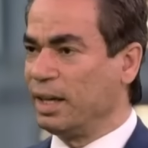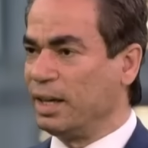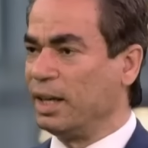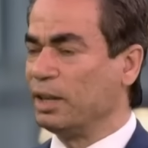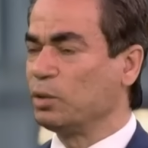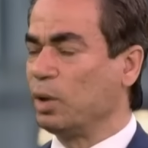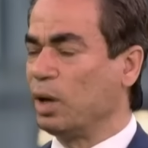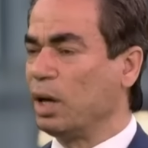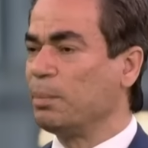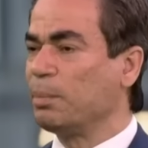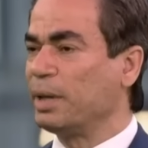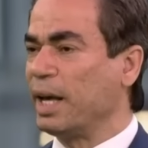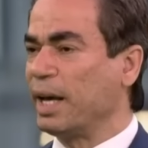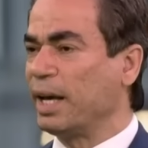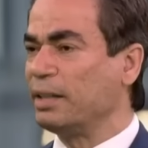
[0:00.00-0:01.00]
لأنه
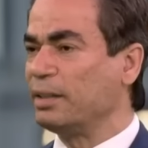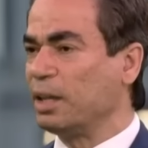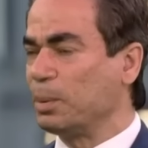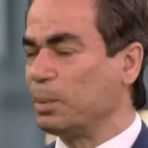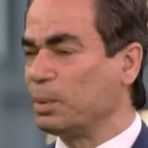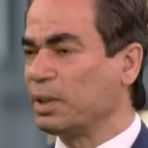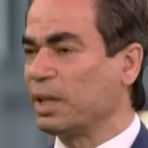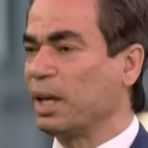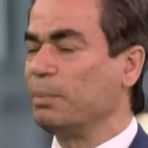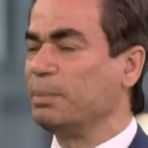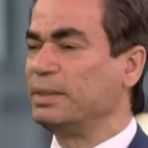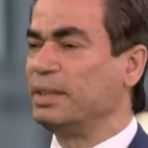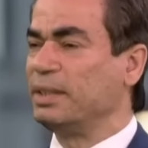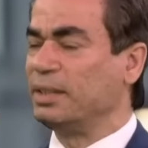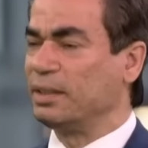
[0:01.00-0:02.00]
الأمر يكاد يكون
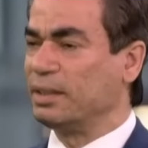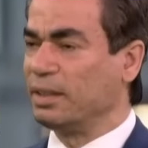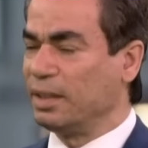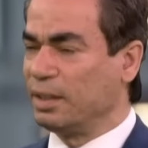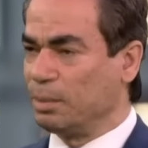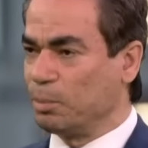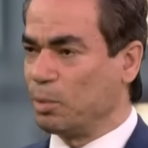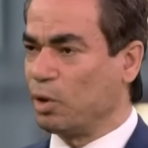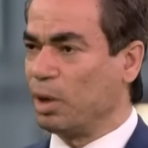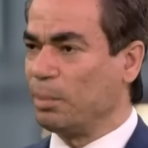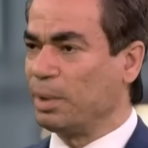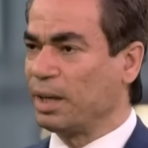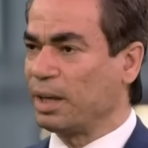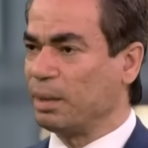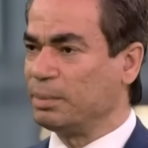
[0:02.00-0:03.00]
خمسين
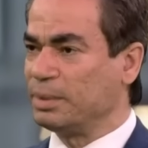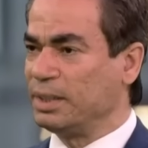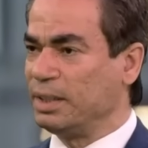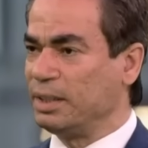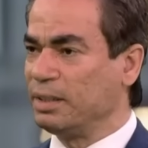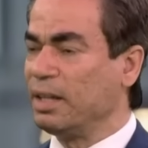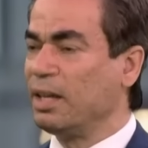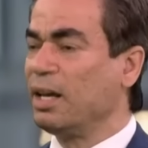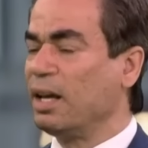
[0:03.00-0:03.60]
مقابل 50